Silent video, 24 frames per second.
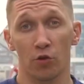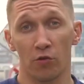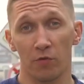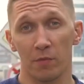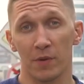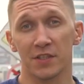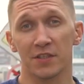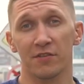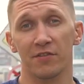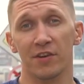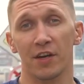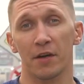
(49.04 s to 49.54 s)
но в
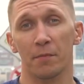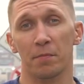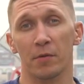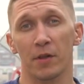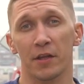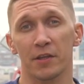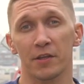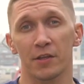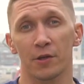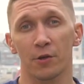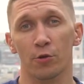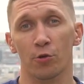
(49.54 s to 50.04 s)
Москве я
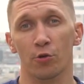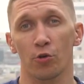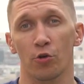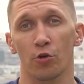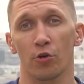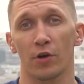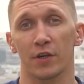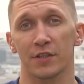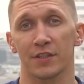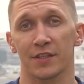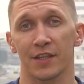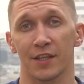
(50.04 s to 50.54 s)

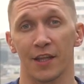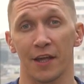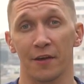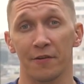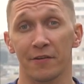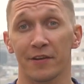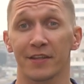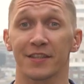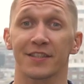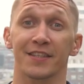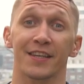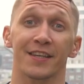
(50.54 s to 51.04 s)
планирую
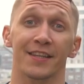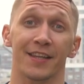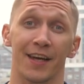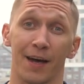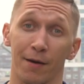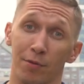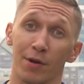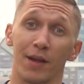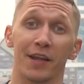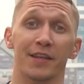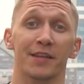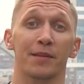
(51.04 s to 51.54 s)
остановиться на
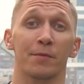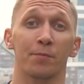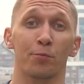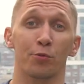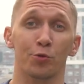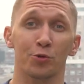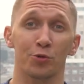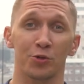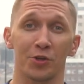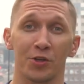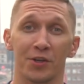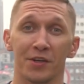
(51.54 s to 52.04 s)
обратном
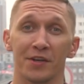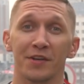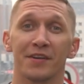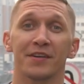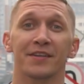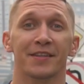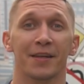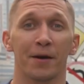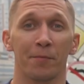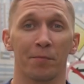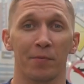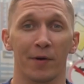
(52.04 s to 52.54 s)
пути
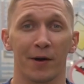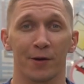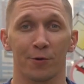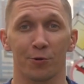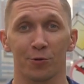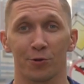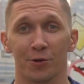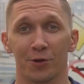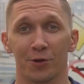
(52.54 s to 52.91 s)
на пару